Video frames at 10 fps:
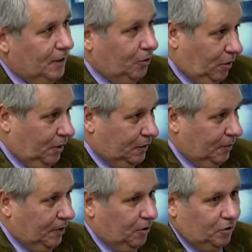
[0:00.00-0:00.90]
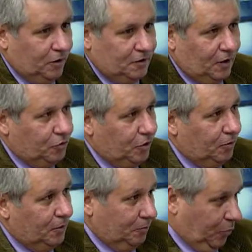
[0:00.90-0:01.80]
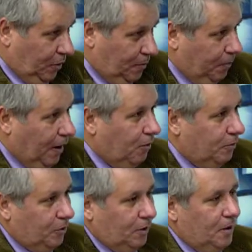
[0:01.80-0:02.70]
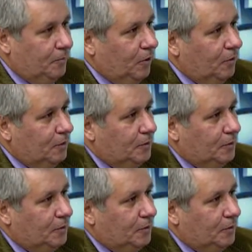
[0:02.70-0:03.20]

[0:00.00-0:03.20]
con el tema de los desahucios, por impago, por ejemplo,